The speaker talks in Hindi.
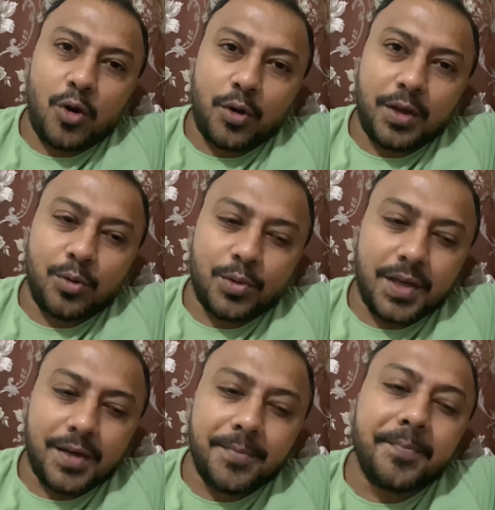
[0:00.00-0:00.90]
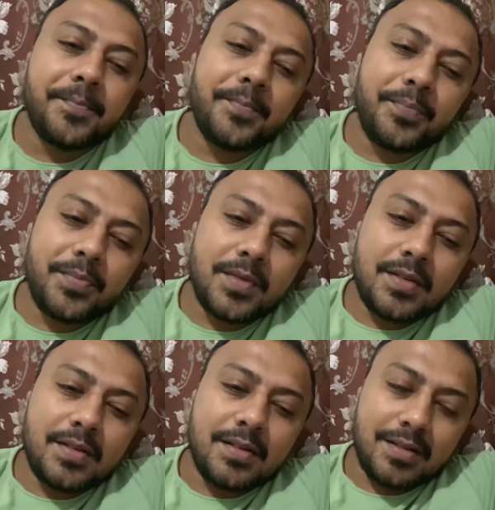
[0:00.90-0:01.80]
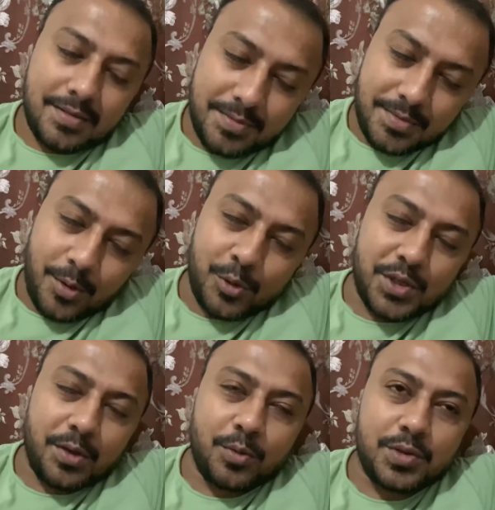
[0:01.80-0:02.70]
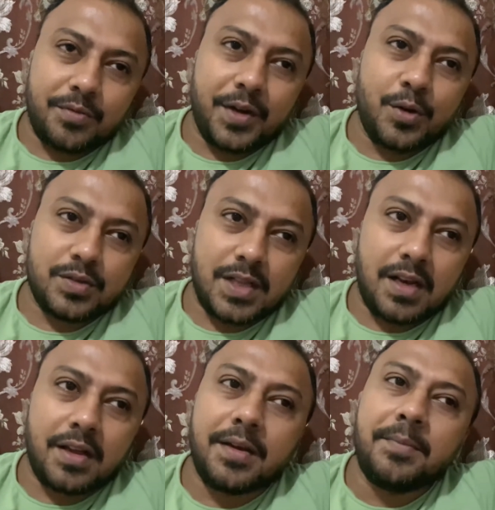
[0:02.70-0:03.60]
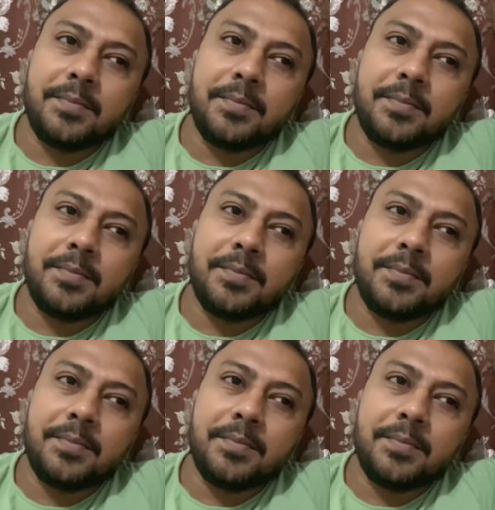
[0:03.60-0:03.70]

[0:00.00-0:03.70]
व्लॉगिंग होता है कुछ ना कुछ वीडियोस डाल के